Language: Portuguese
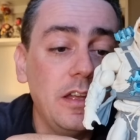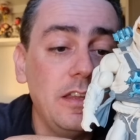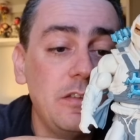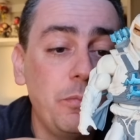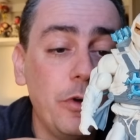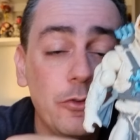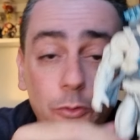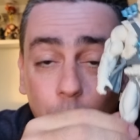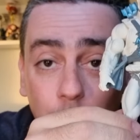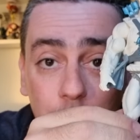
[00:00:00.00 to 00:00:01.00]
e depois
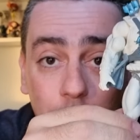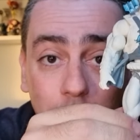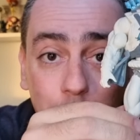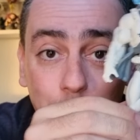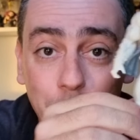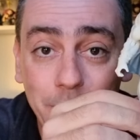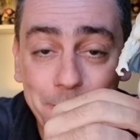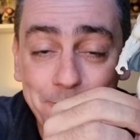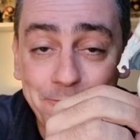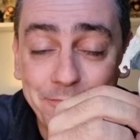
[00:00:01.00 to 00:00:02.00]
o
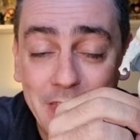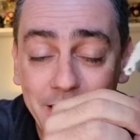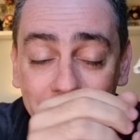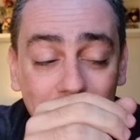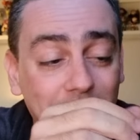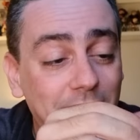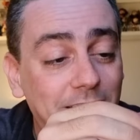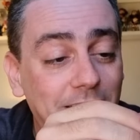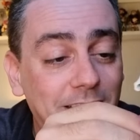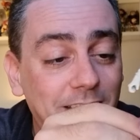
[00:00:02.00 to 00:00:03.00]
colecionador
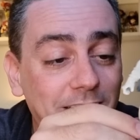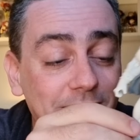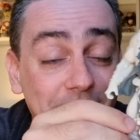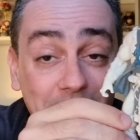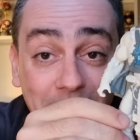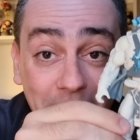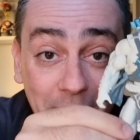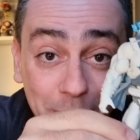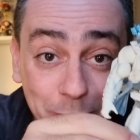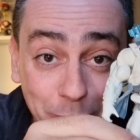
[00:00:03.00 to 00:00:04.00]
é,
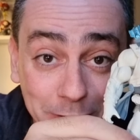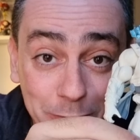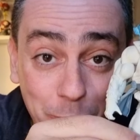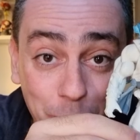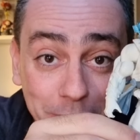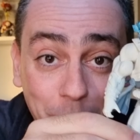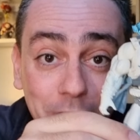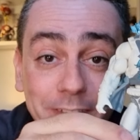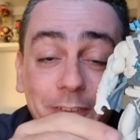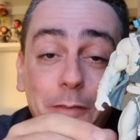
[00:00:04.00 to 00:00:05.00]
secreto que esconde a
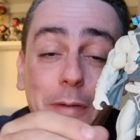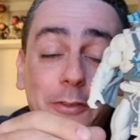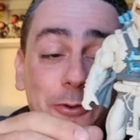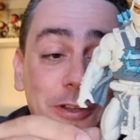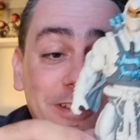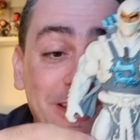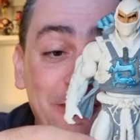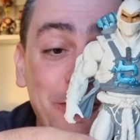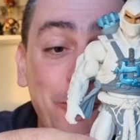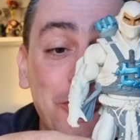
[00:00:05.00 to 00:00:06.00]
coleção da patroa
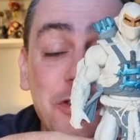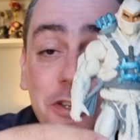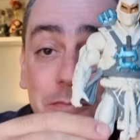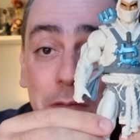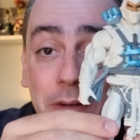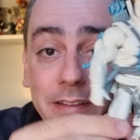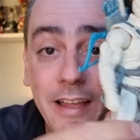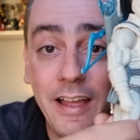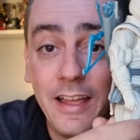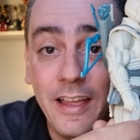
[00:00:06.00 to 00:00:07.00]
ficou de me
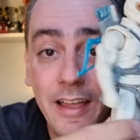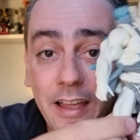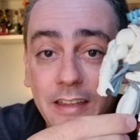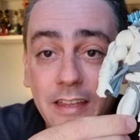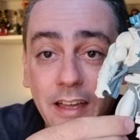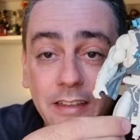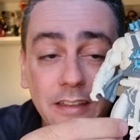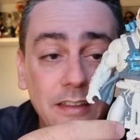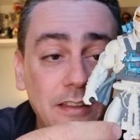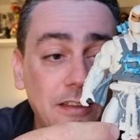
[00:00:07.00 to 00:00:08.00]
mandar, e
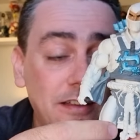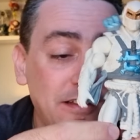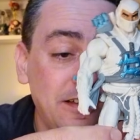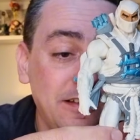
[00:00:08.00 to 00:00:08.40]
aí, é,